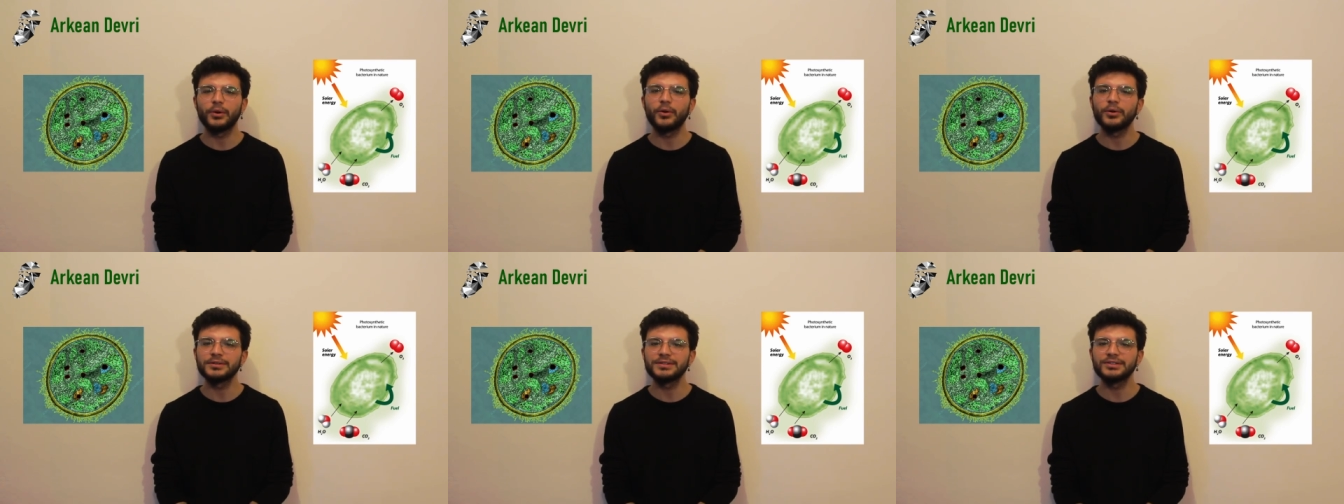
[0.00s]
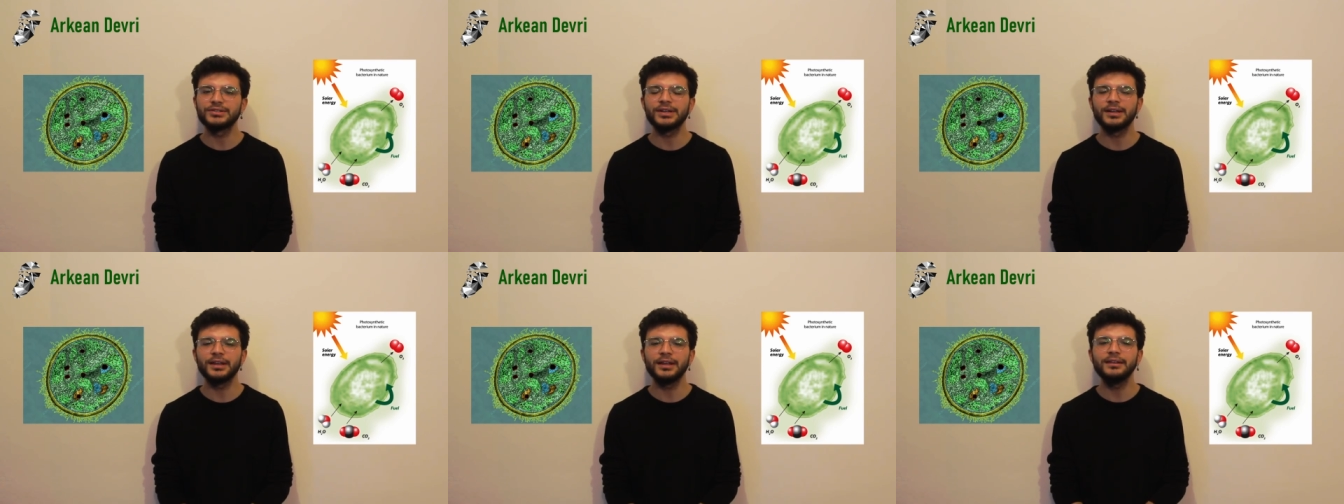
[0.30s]

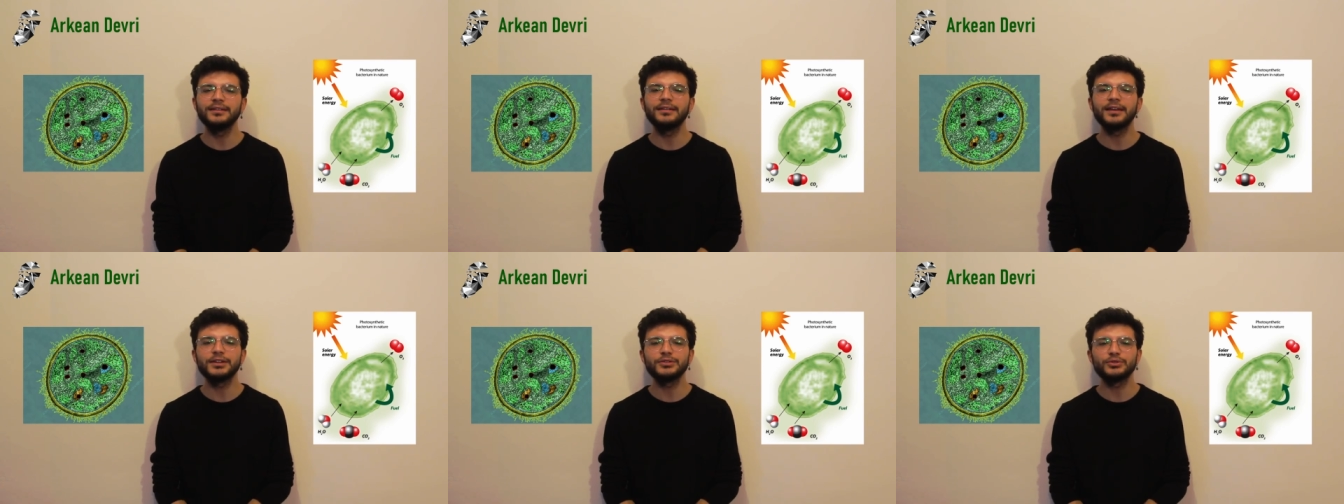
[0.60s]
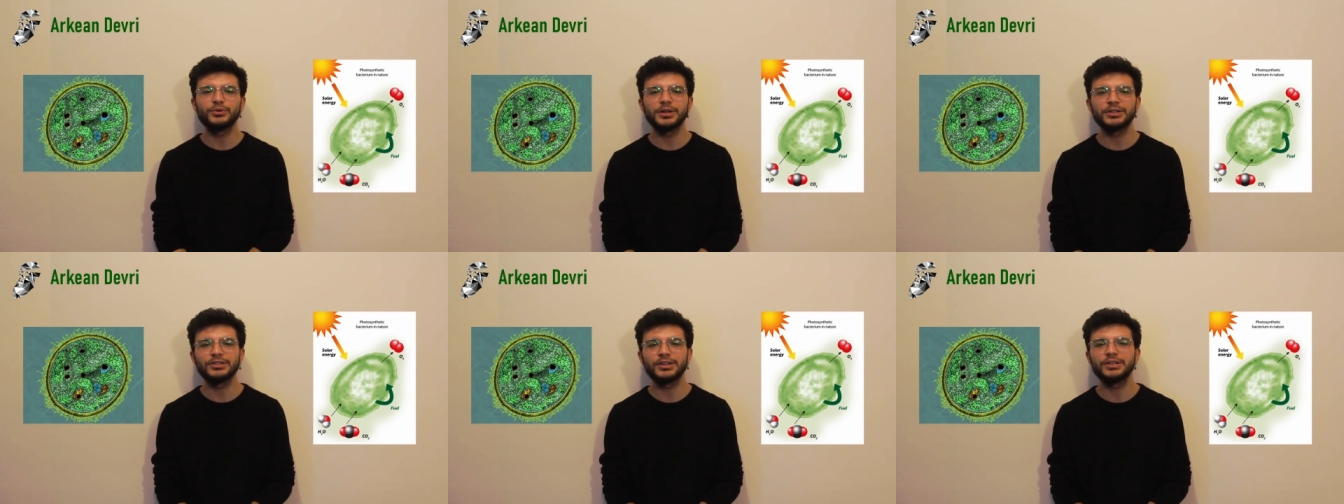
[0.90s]
oksijene
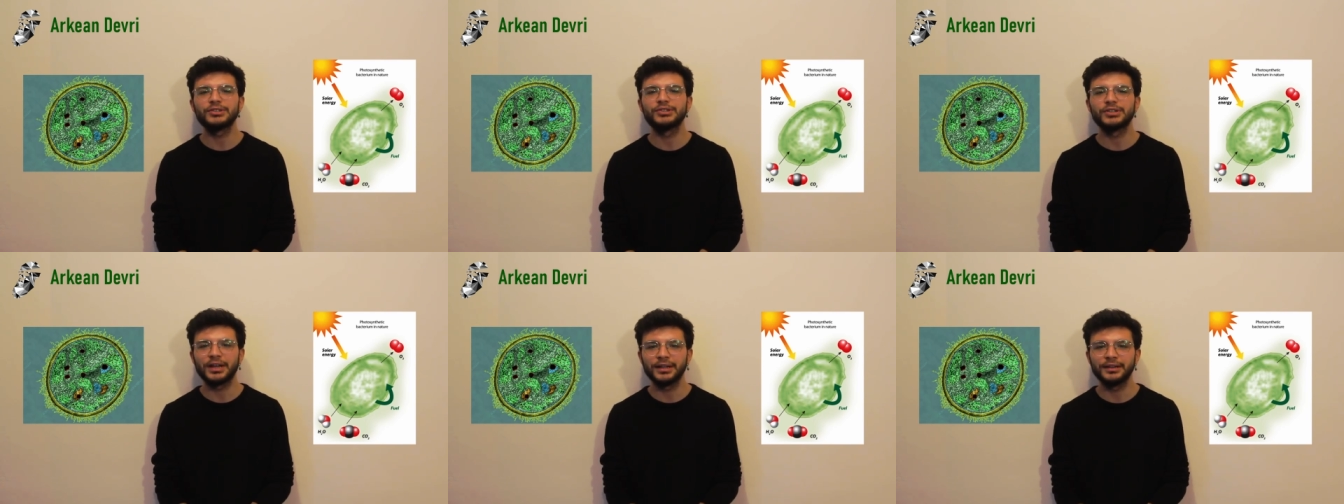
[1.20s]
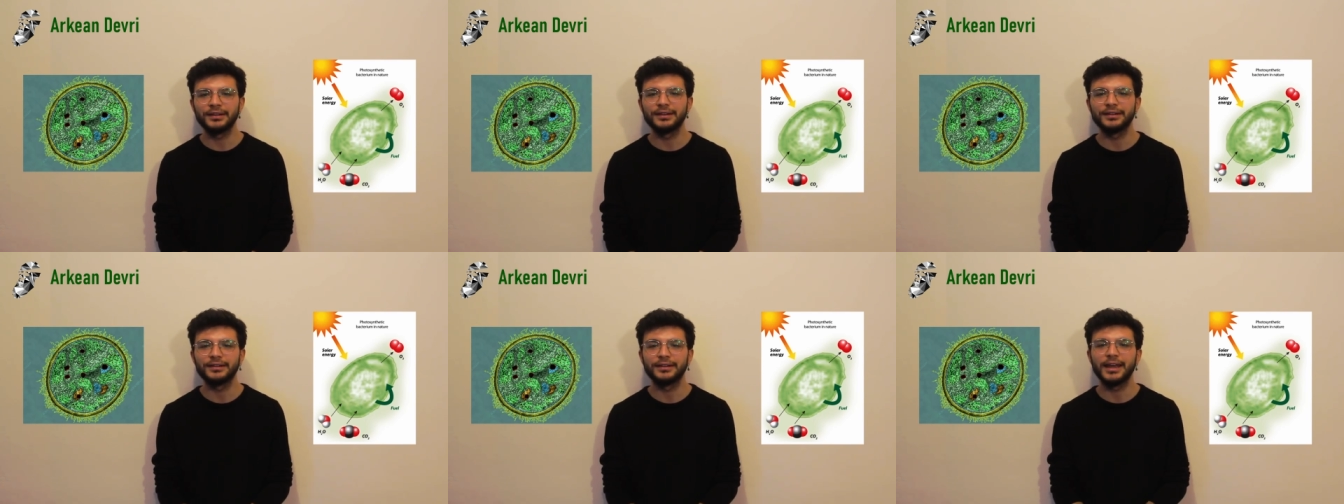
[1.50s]
ihtiyaç duyacak
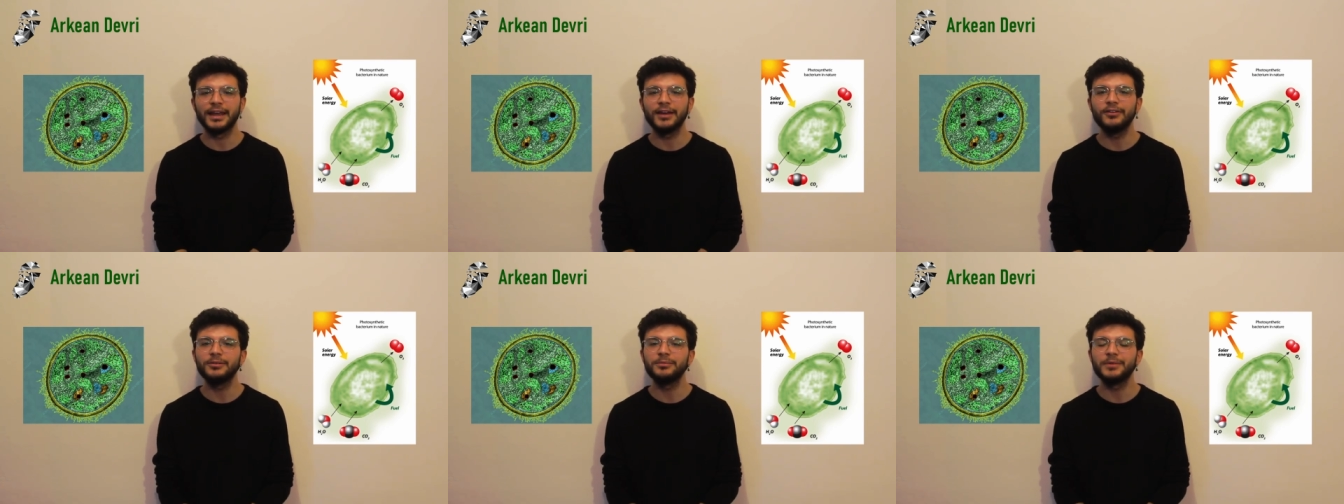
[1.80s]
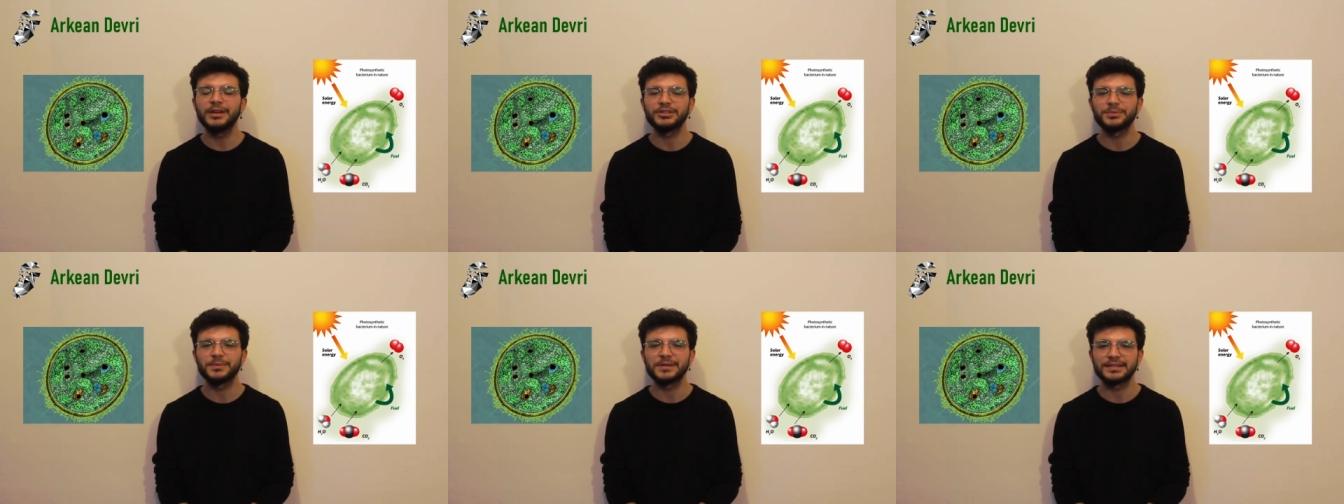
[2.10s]
canlıların
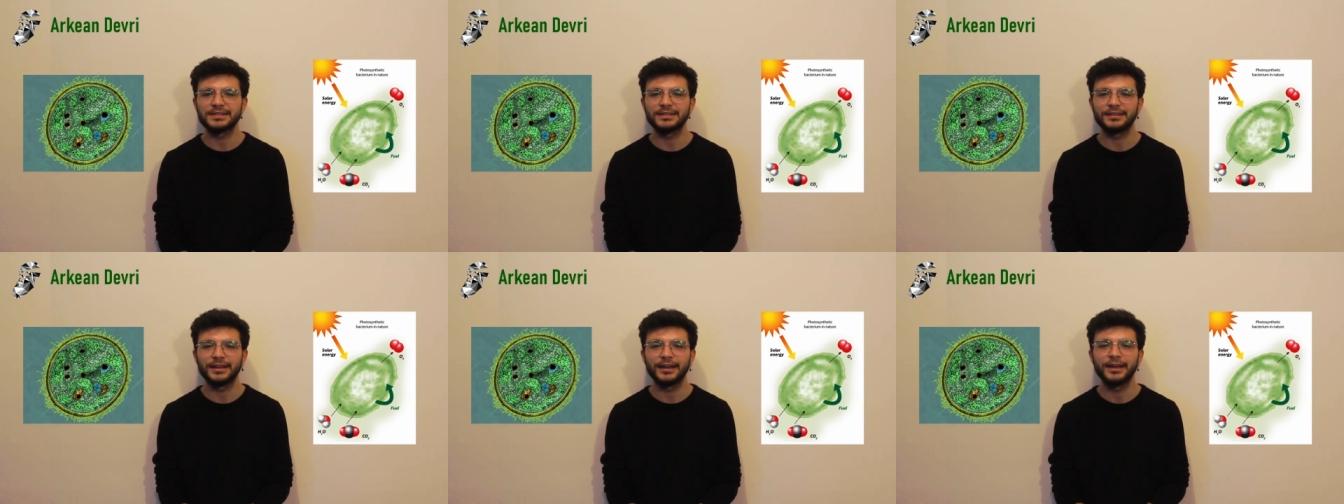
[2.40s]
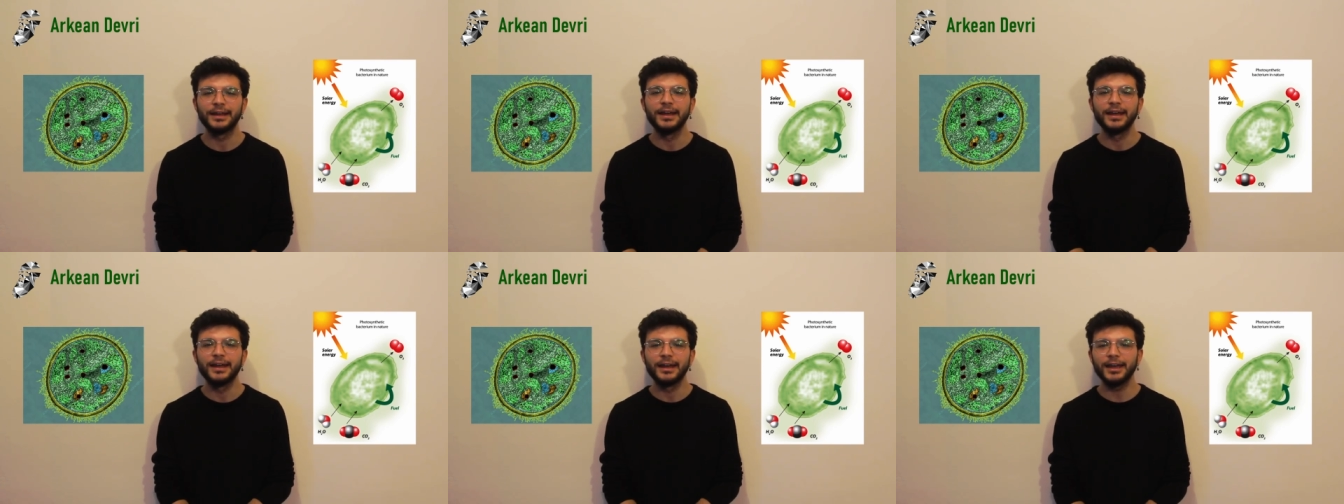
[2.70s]
evrimleşmesinde